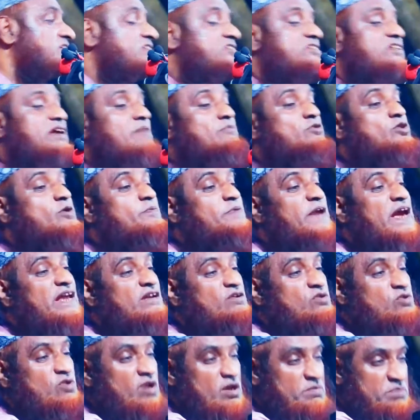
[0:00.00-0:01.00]
না দিচ্ছে মতো
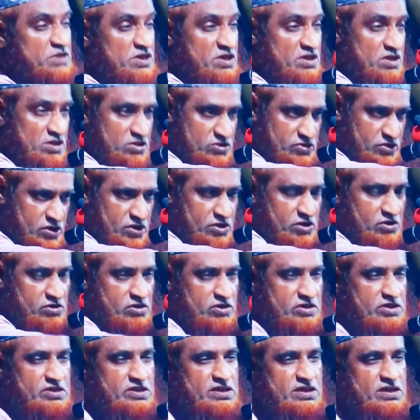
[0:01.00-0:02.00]
ফ্যান ঘুরাবি জনগণ
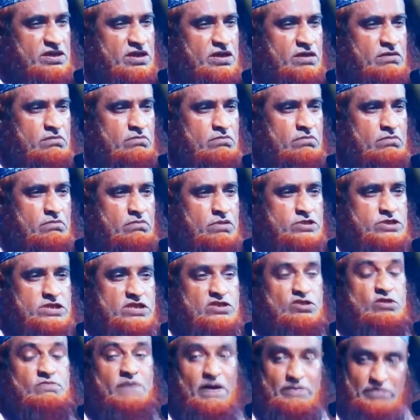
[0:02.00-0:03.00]
কথা ঠিক
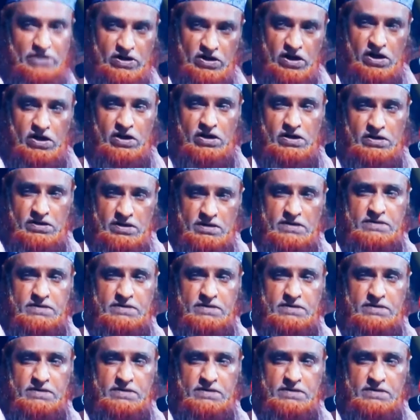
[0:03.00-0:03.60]
মসজিদের বাপের ঘর